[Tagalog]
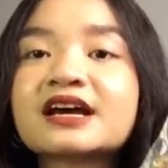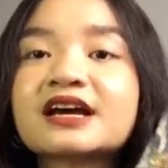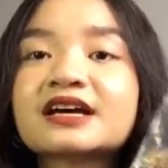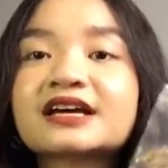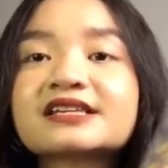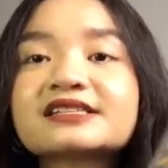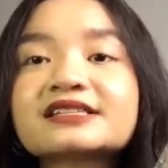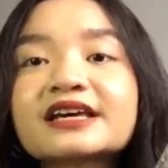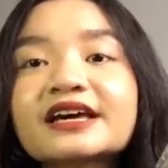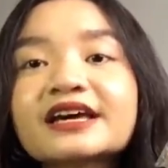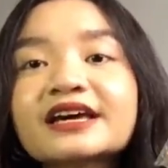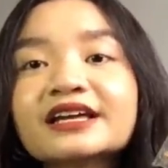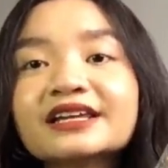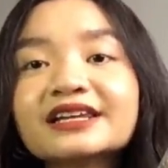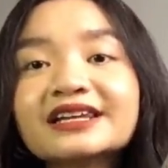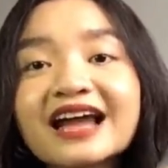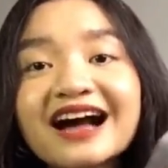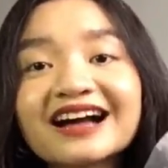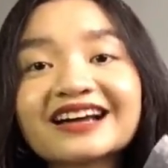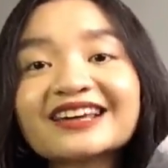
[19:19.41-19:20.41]
Kasi
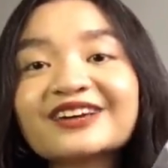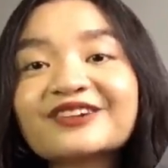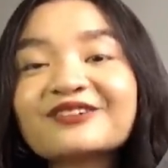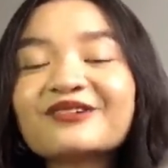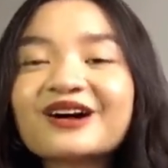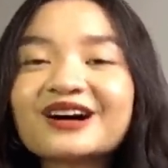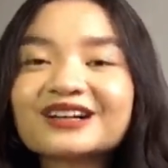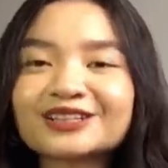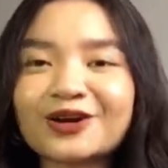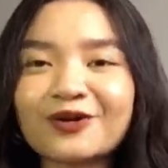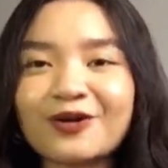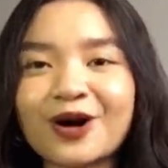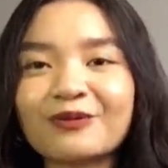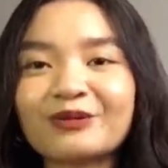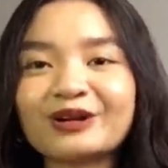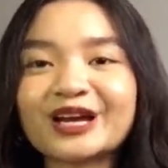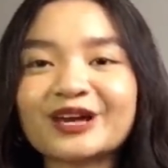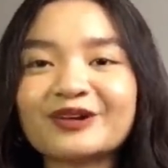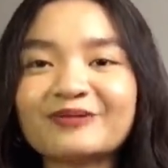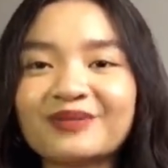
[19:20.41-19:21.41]
lagi ko ang
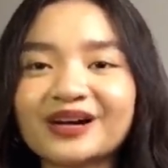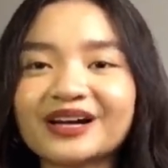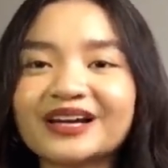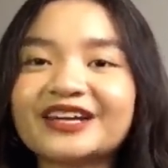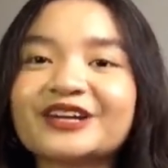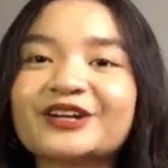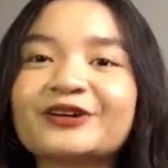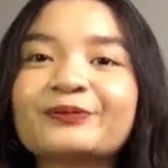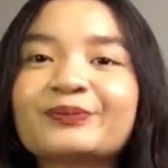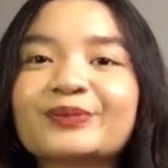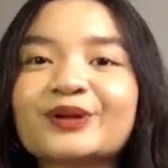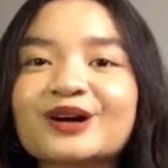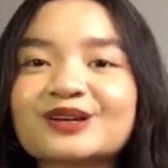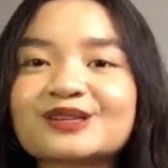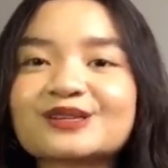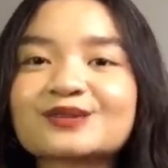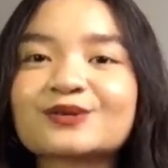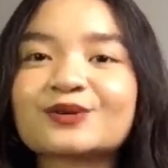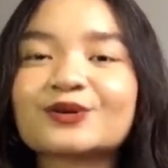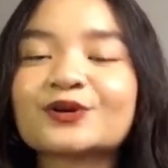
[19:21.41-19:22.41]
nawawala yung mga
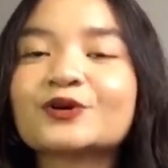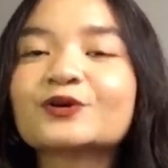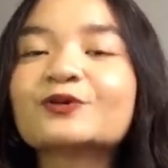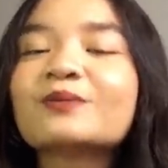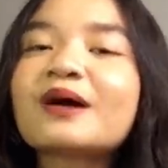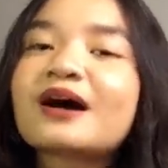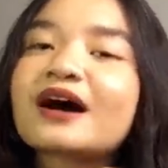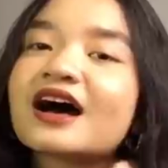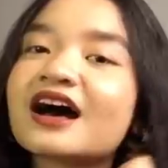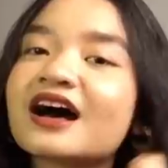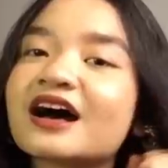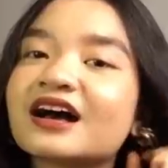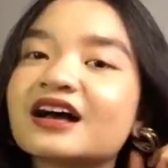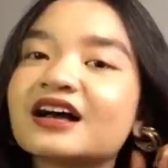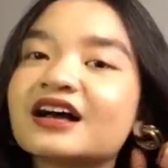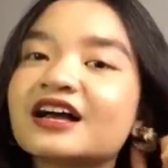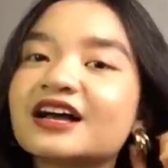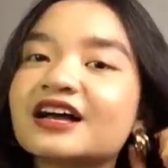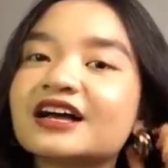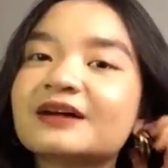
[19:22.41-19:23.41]
earplugs ko. Yung mga
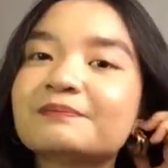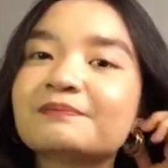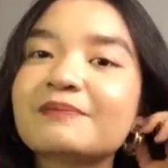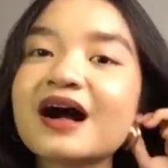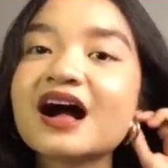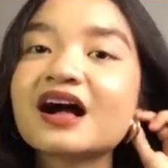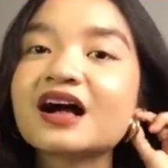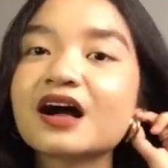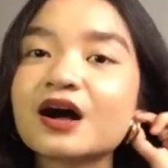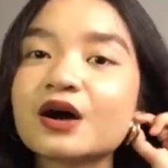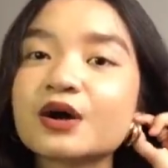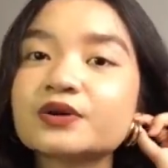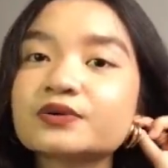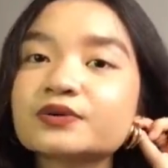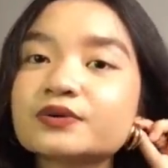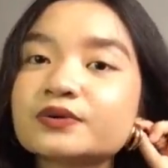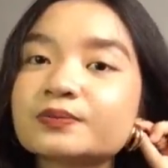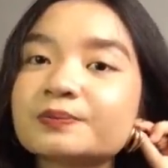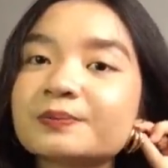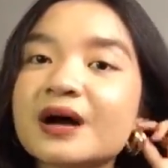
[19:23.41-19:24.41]
pakaw,
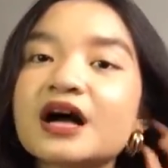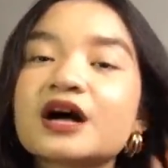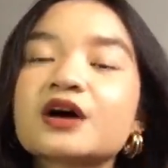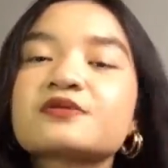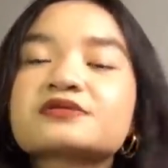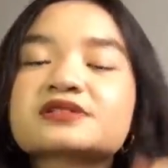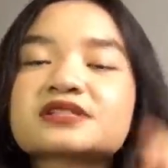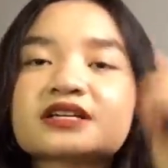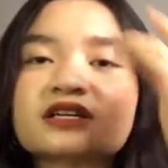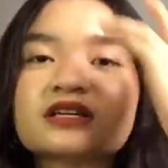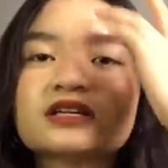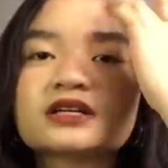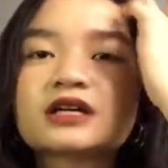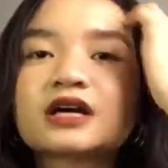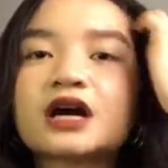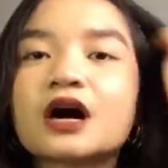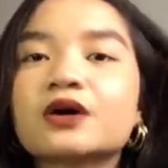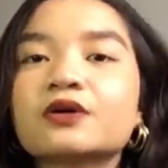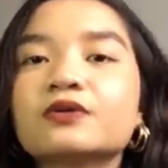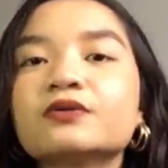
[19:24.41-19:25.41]
pakaw sa
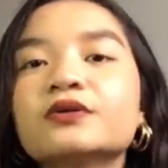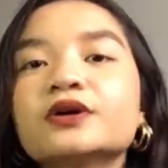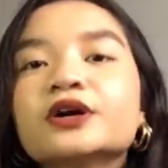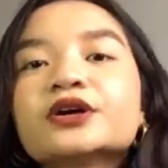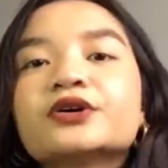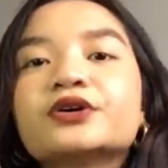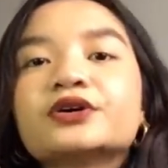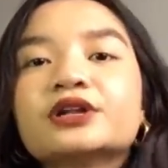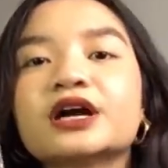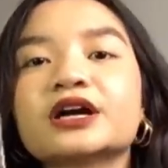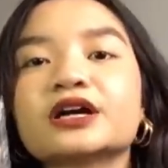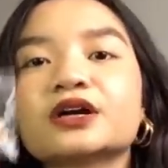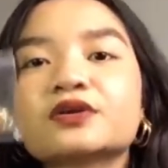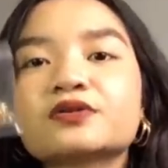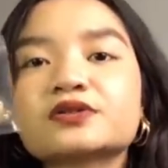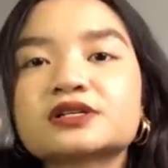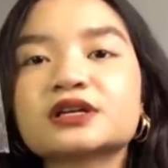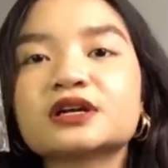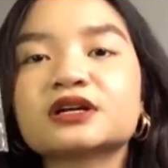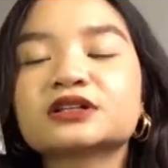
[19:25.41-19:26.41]
hikaw, ayun, lagi ko
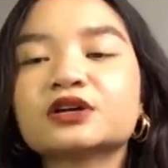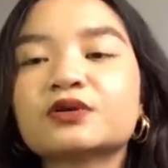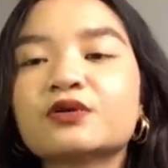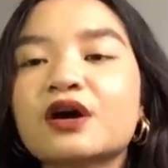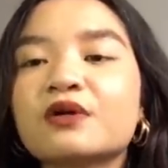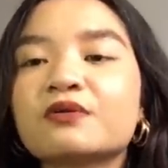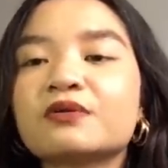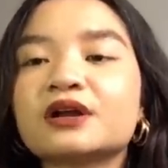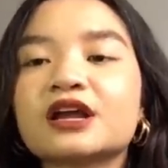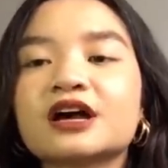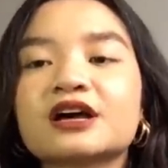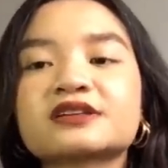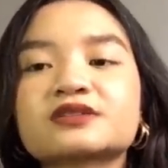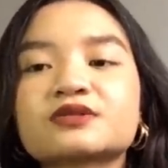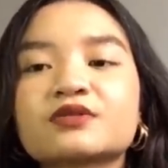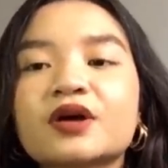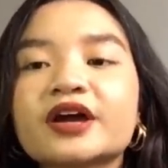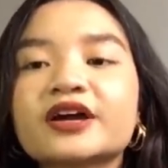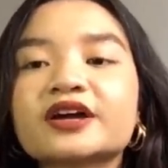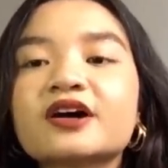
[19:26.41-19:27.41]
silang nawawala. So
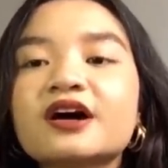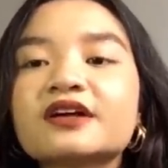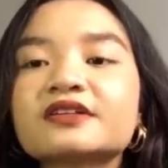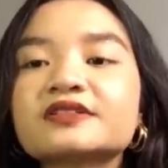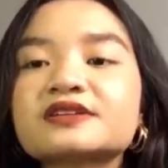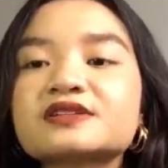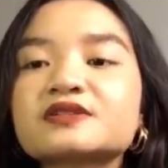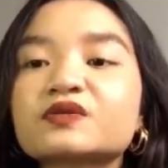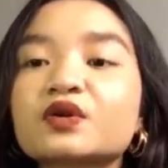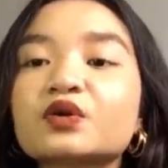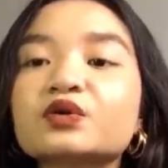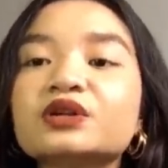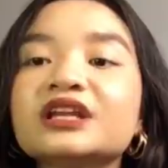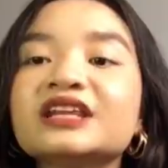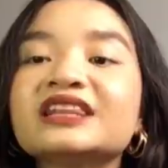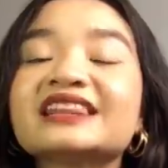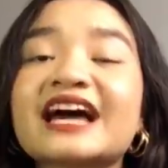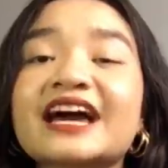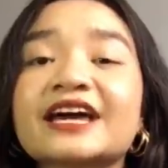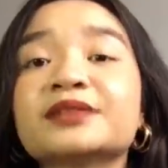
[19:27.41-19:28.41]
I got this for only
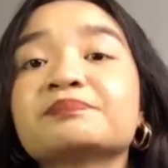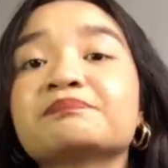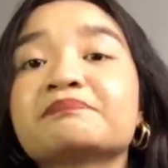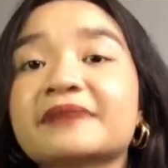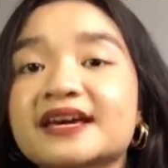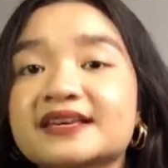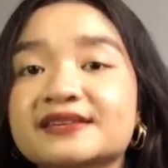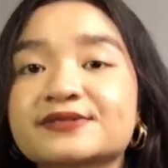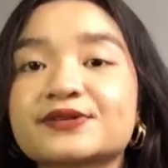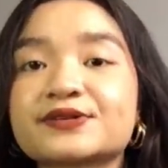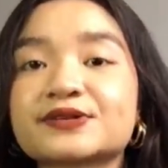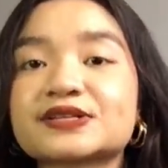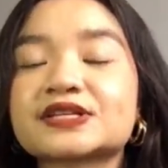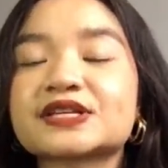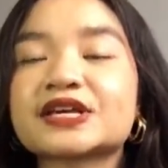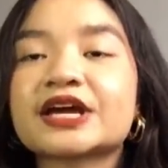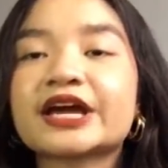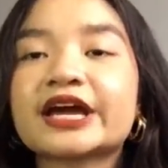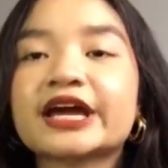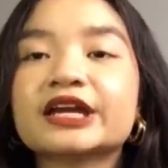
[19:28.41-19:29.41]
9 pesos
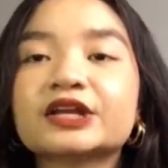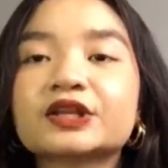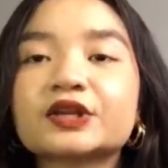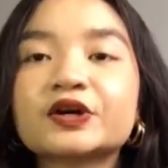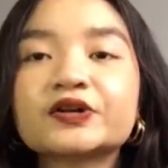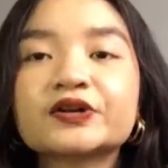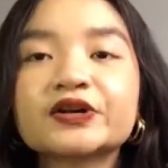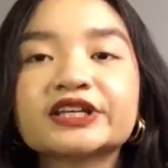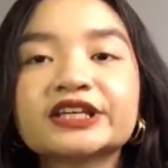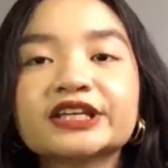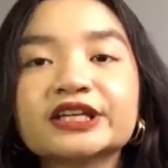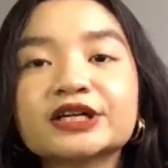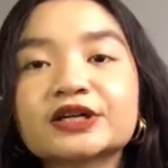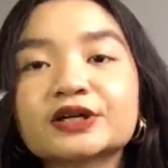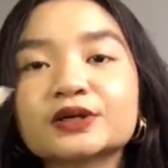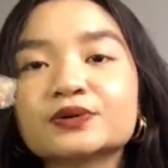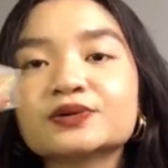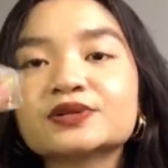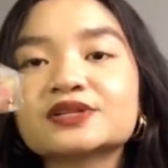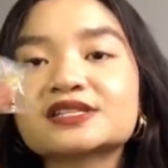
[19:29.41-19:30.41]
and it already
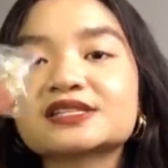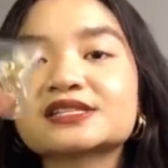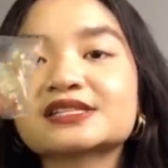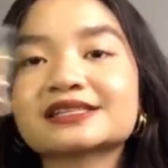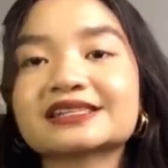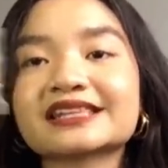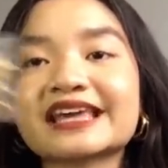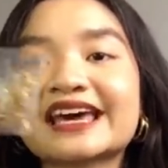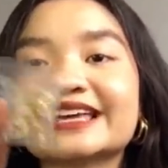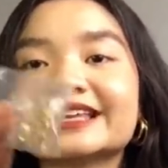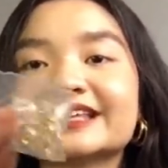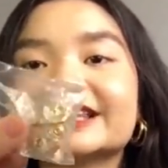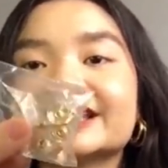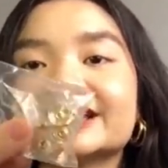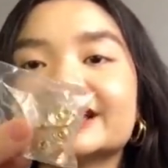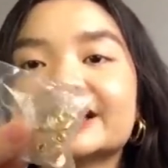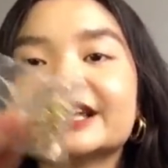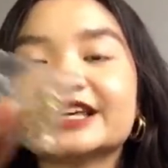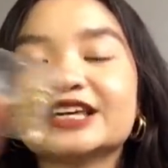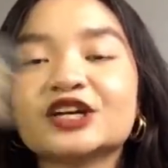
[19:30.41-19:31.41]
includes 10
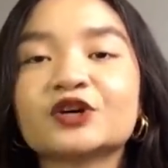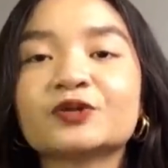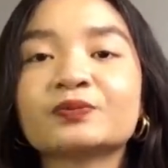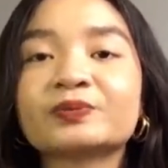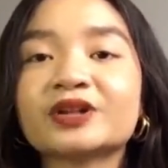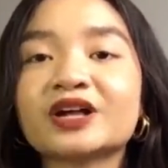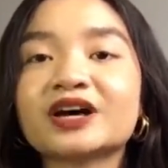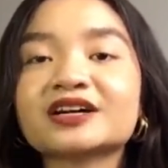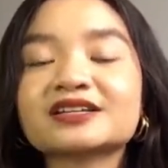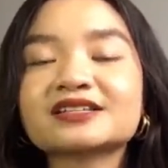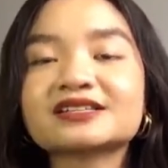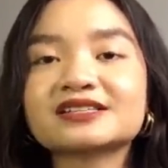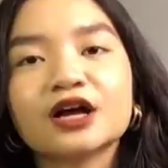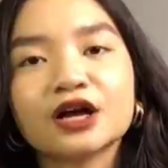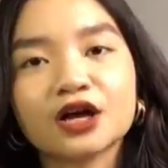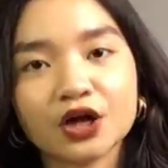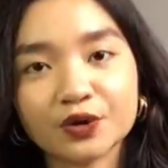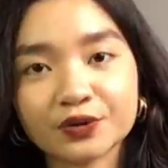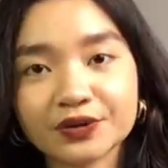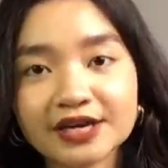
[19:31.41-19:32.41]
earplugs.
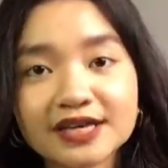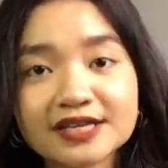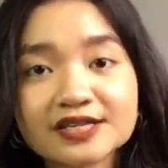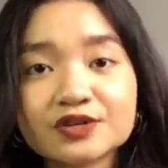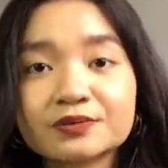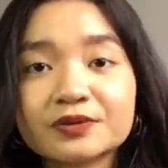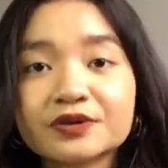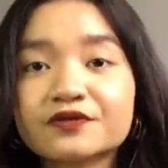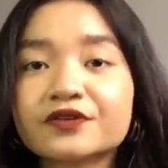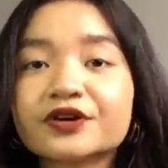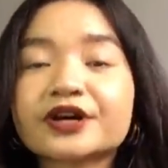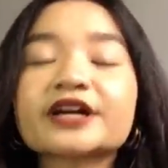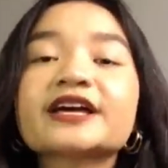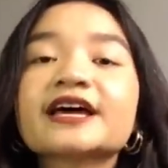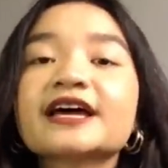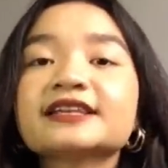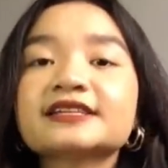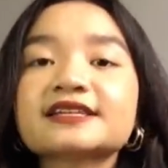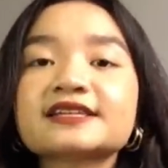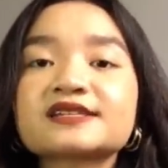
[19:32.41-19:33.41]
Okay, so before I
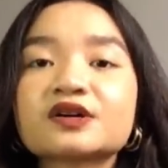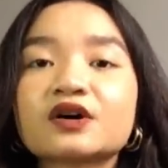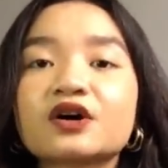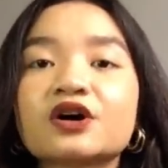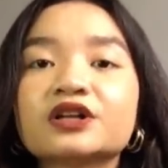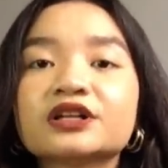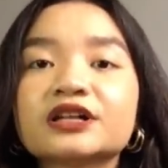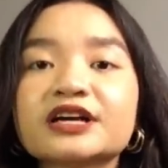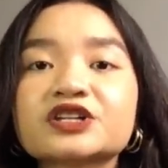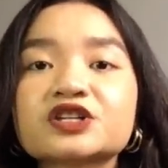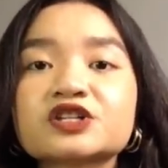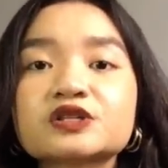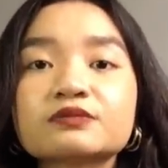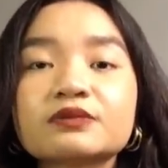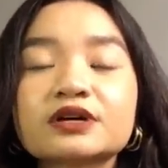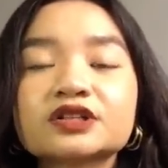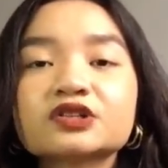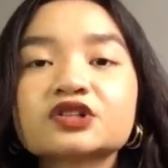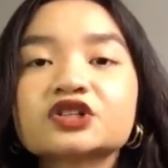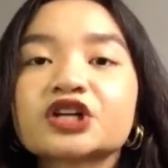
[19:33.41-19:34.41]
end this haul, I just
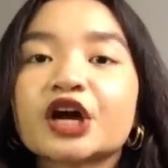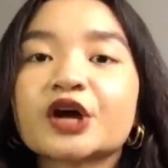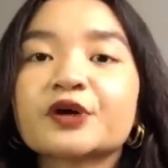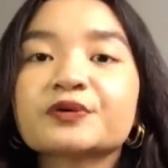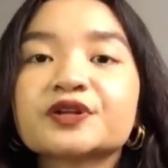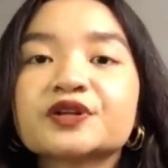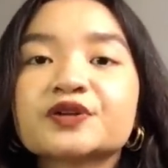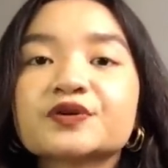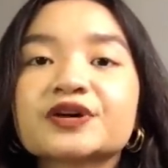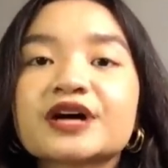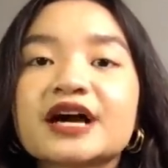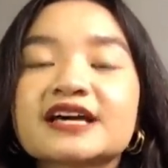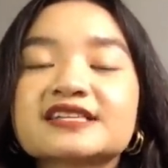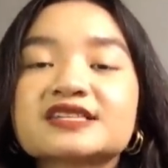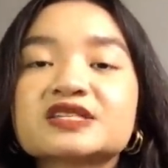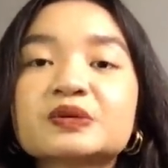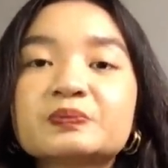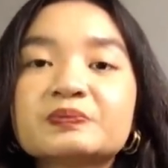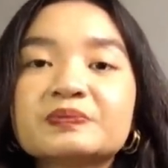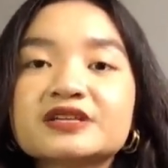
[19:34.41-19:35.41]
want to share with you guys
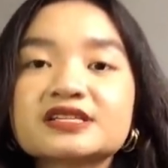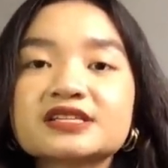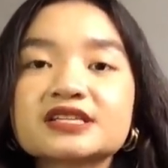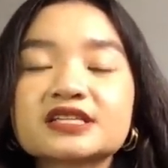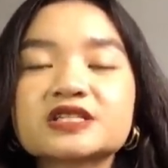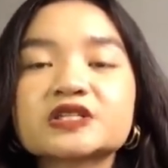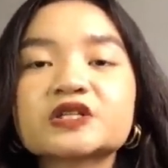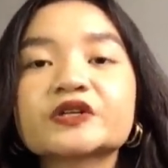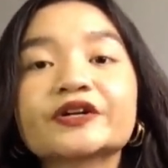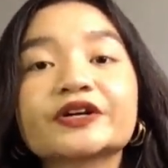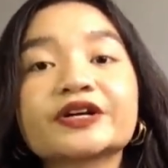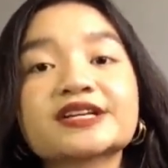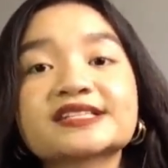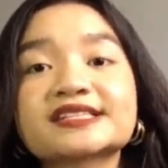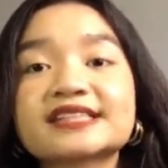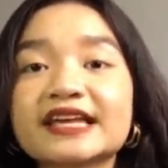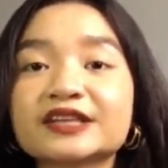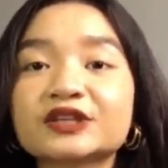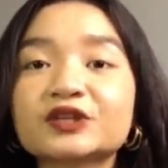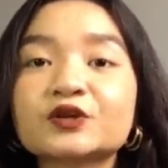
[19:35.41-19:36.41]
the pieces that are
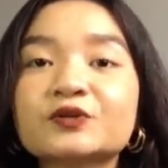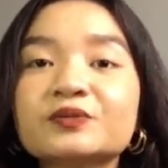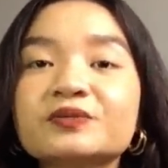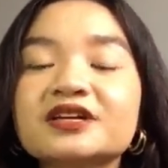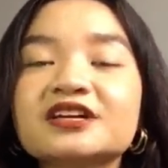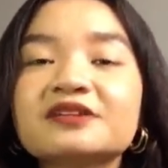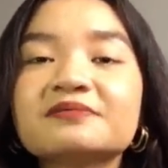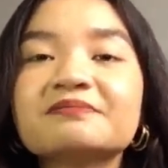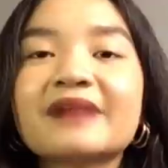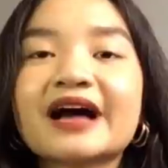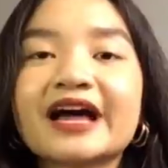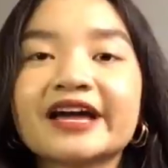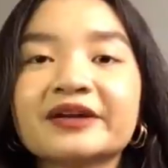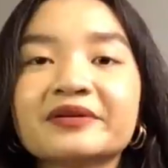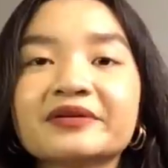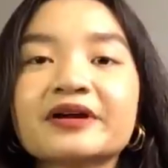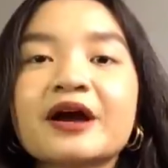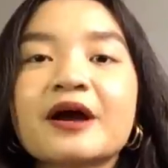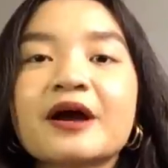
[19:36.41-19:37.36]
sent to me by